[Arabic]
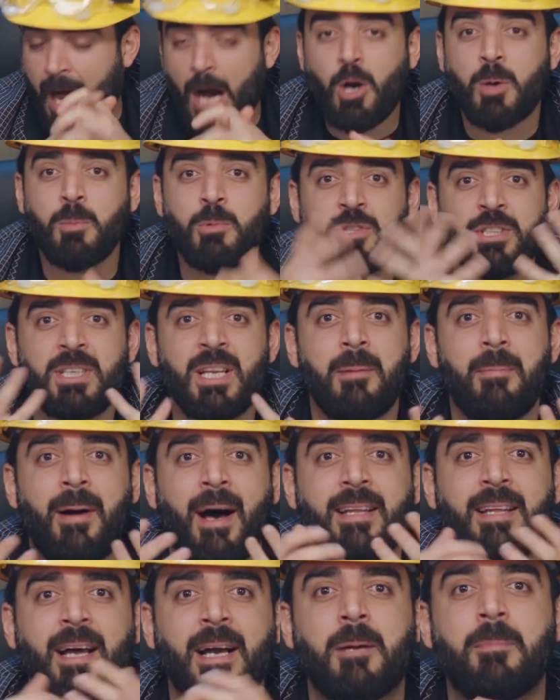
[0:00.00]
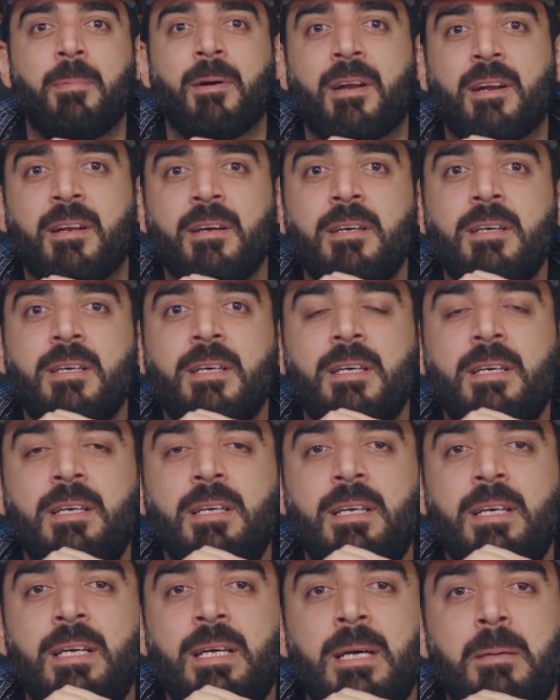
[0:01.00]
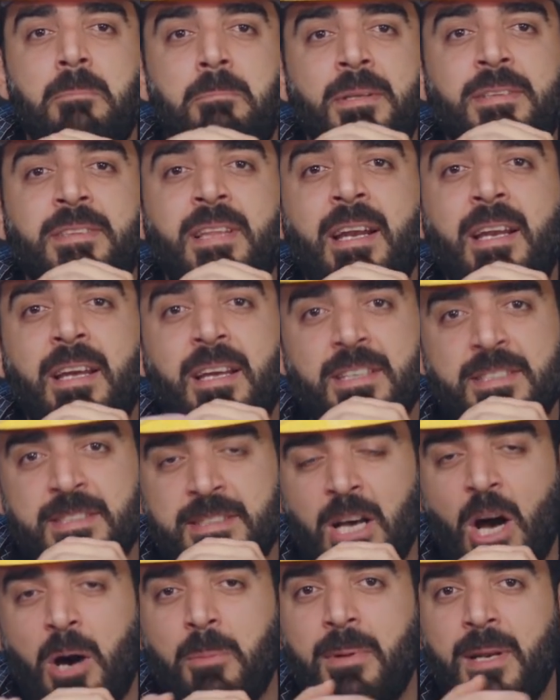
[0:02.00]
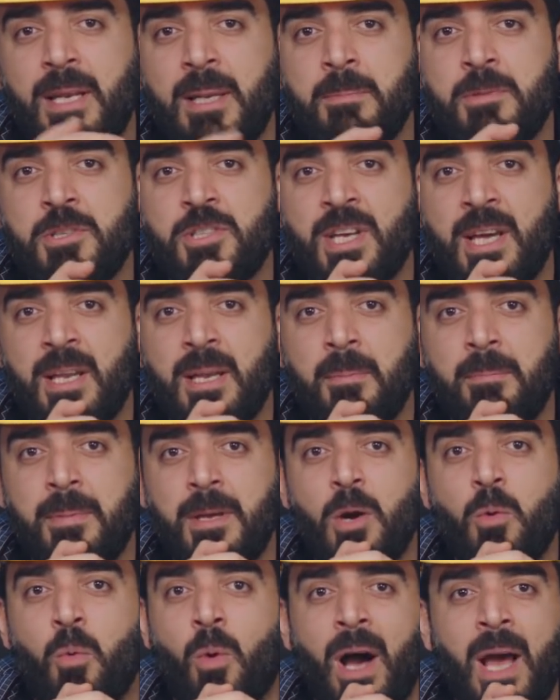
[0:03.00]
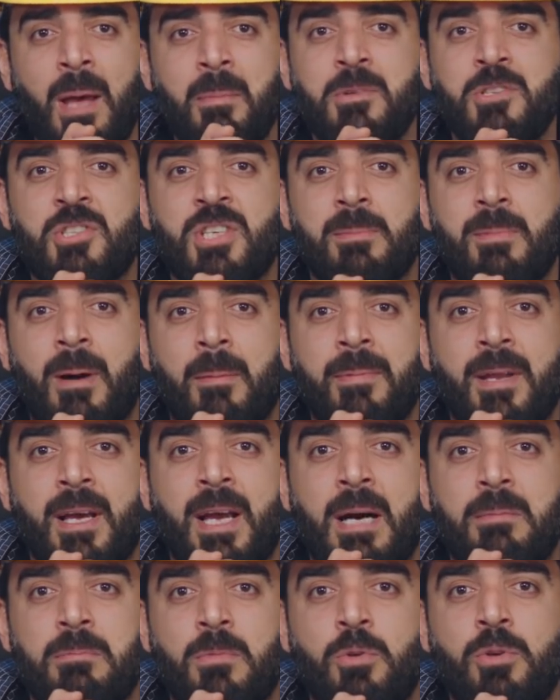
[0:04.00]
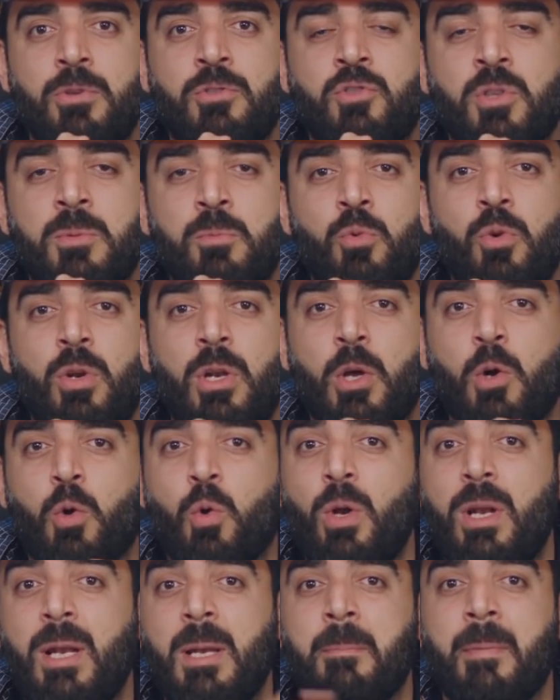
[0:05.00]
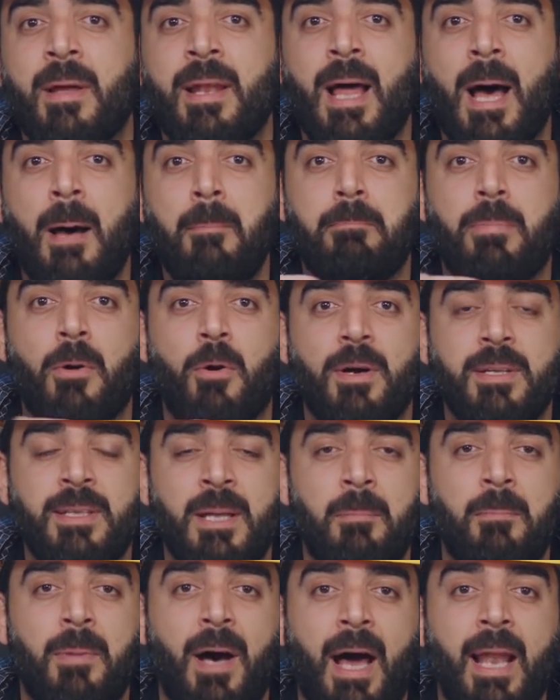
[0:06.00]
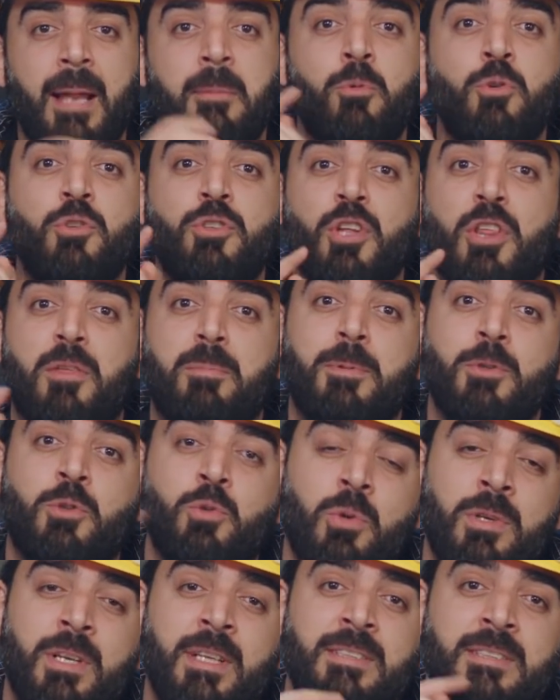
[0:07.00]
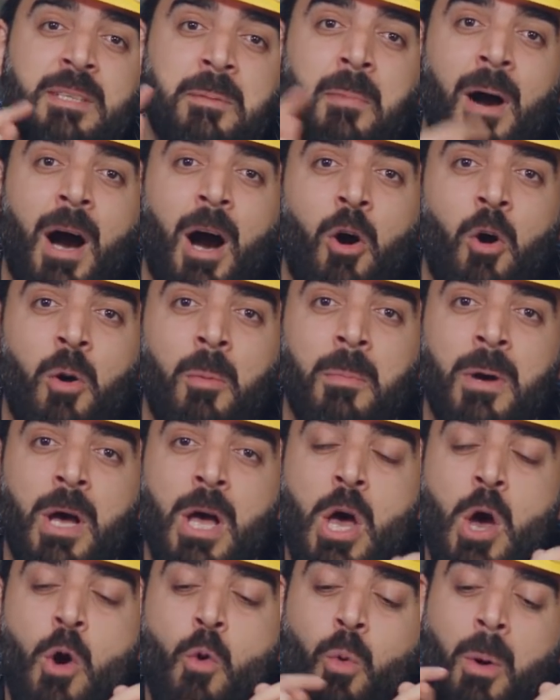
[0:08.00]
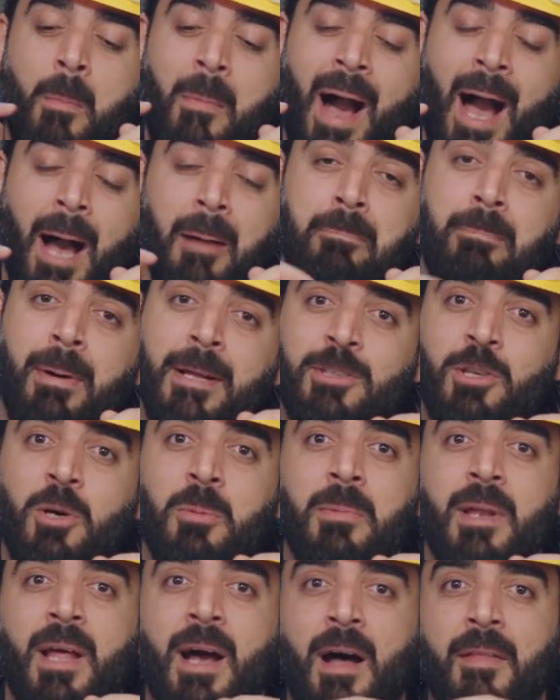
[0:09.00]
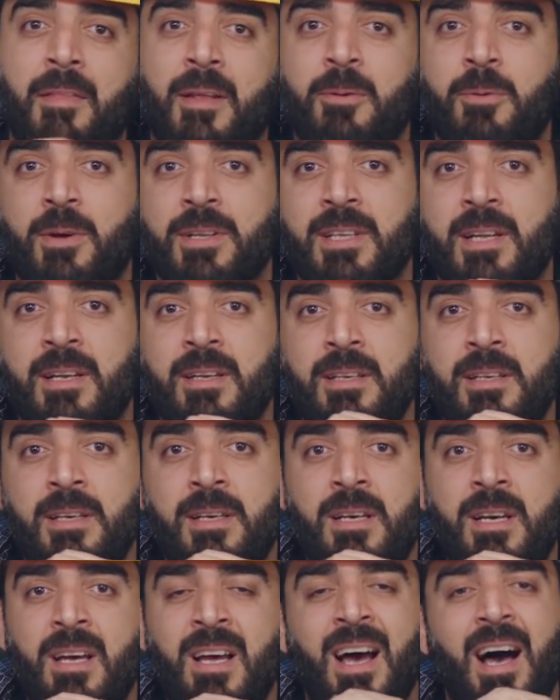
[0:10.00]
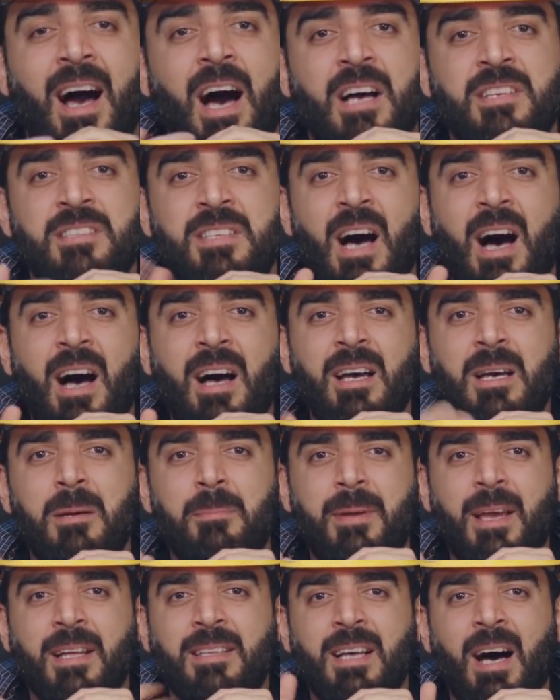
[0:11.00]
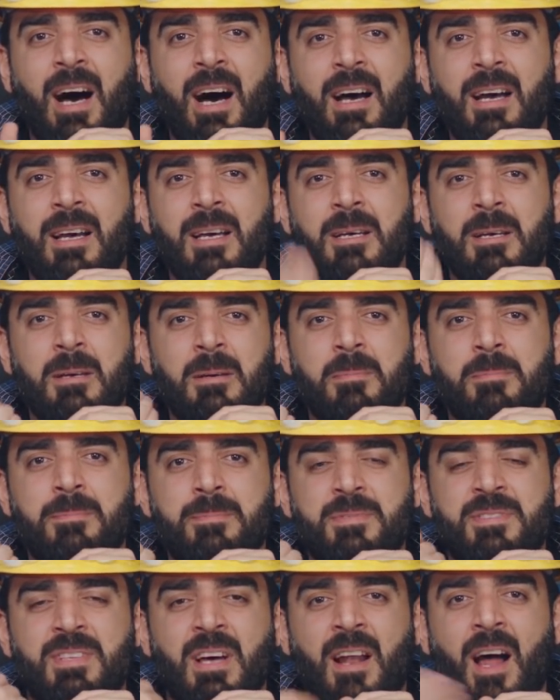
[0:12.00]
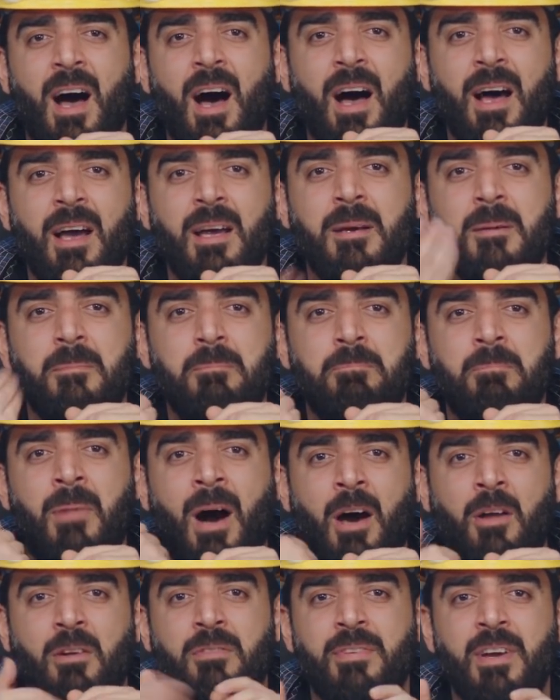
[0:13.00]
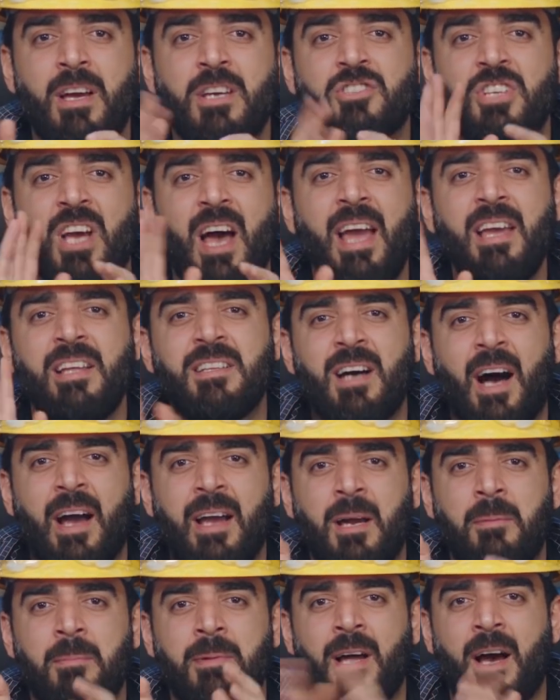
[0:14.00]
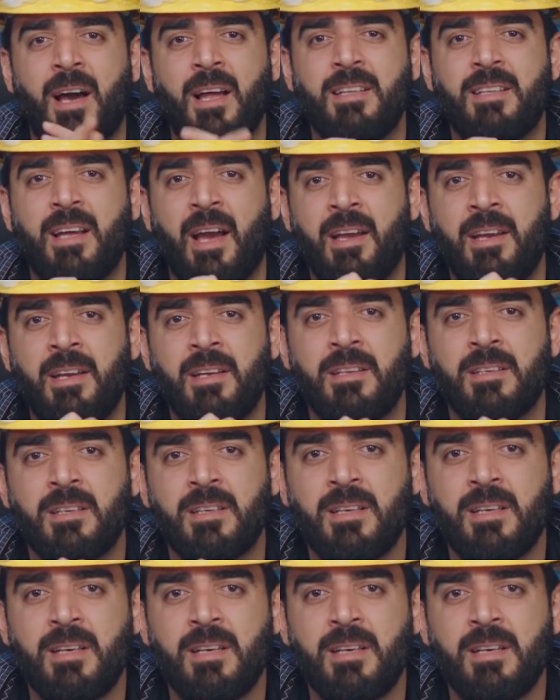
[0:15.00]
أكو مشكلة بعد أكبر بالطريق الصعب اللي مشينا به هواية من شبابنا قاموا ينتمون لكل من هب ودب على مود يثبتون انتمائهم ومحبتهم لهذا الوطن عصائب كتائب سرائب ما اعرف ايش اي دايح من هاي الدايحين